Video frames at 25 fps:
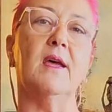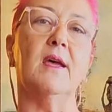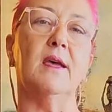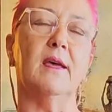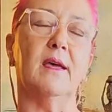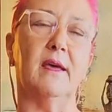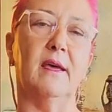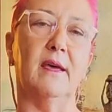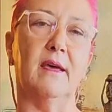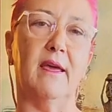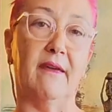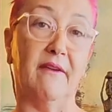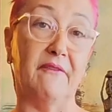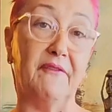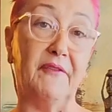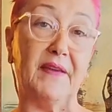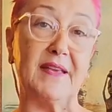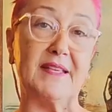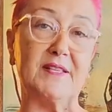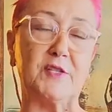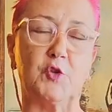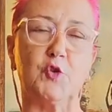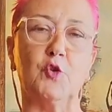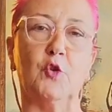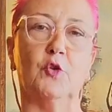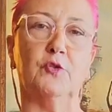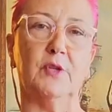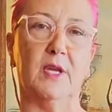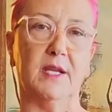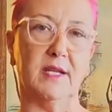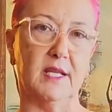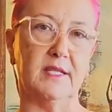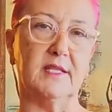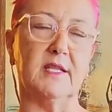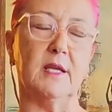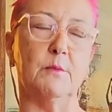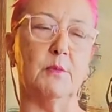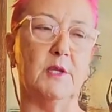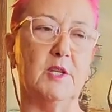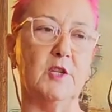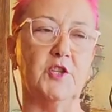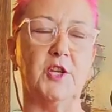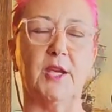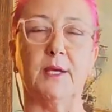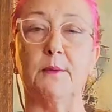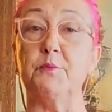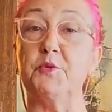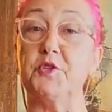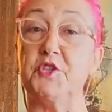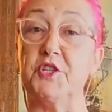e, enfeksiyon
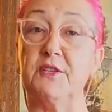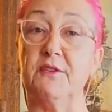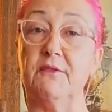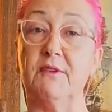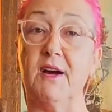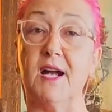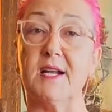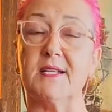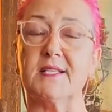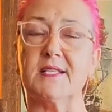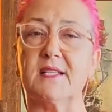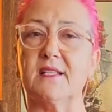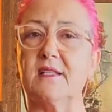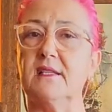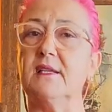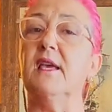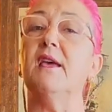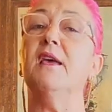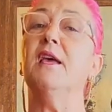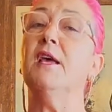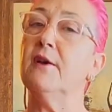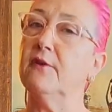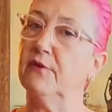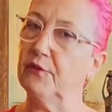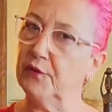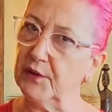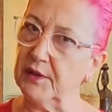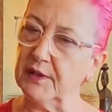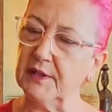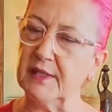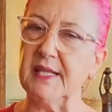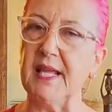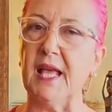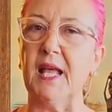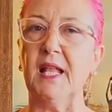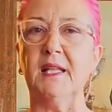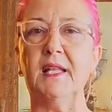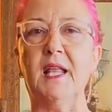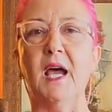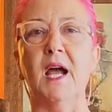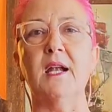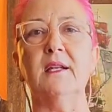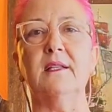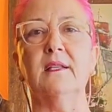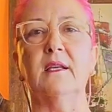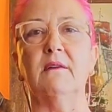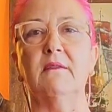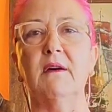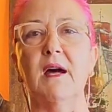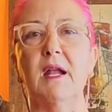yaratabilecek bir şey varsa diye fırınlayanlar
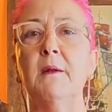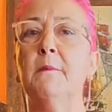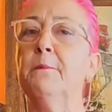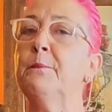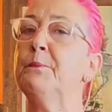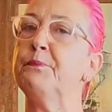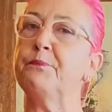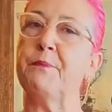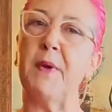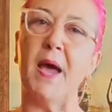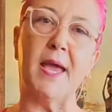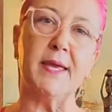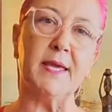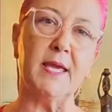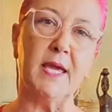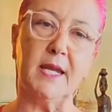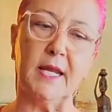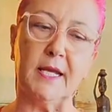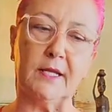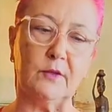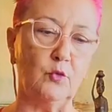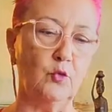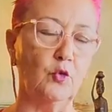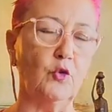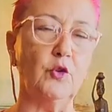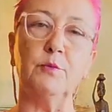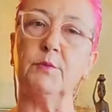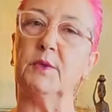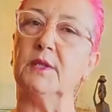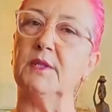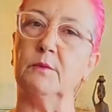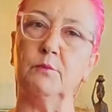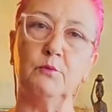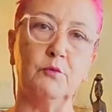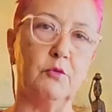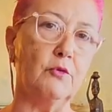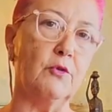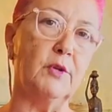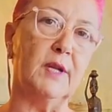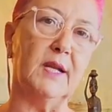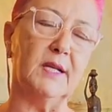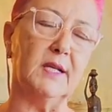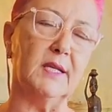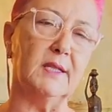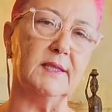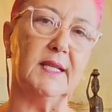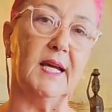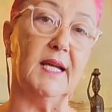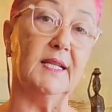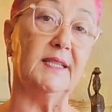da var. Ben gerek duymadım. Bugüne
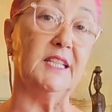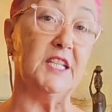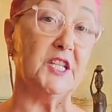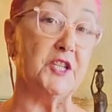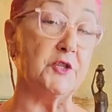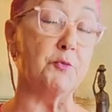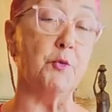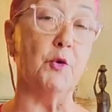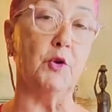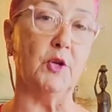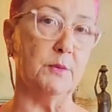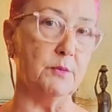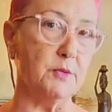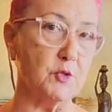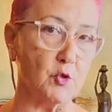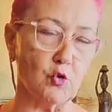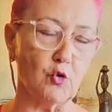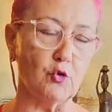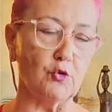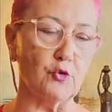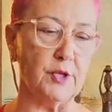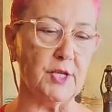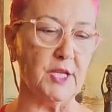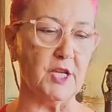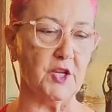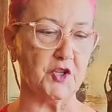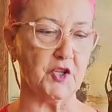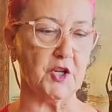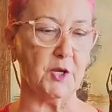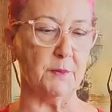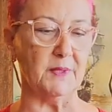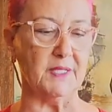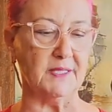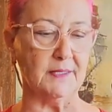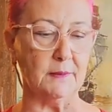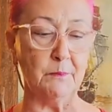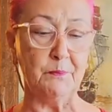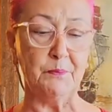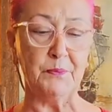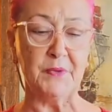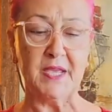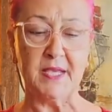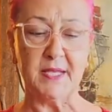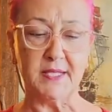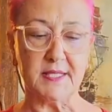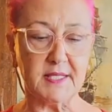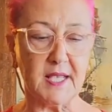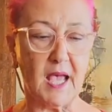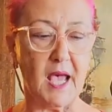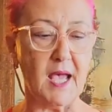kadar da hiç böyle bir sorun yaşamadım.
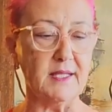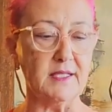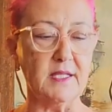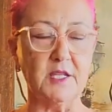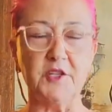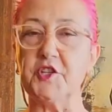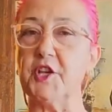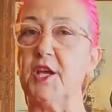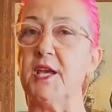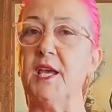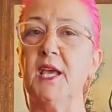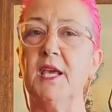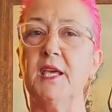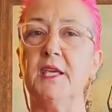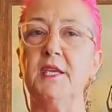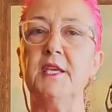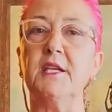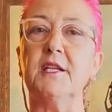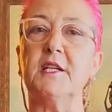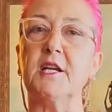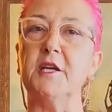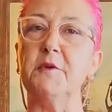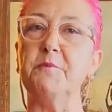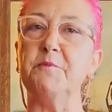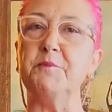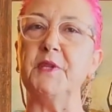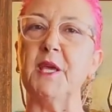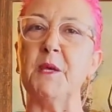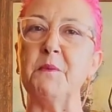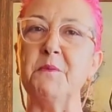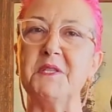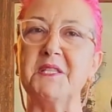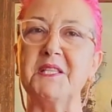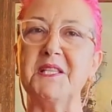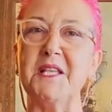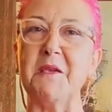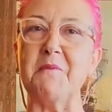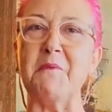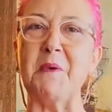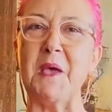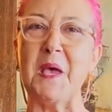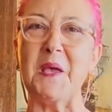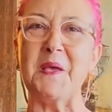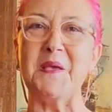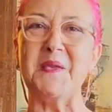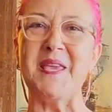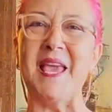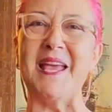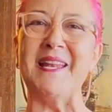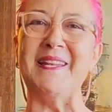Sadece yıkayıp temizleyip
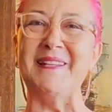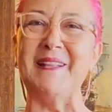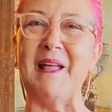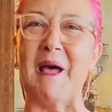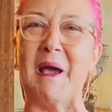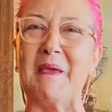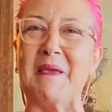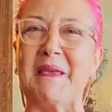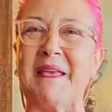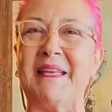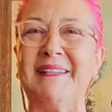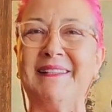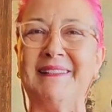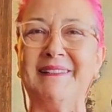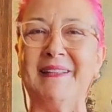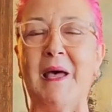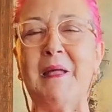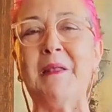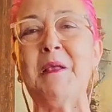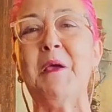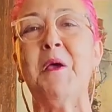yeniden yeniden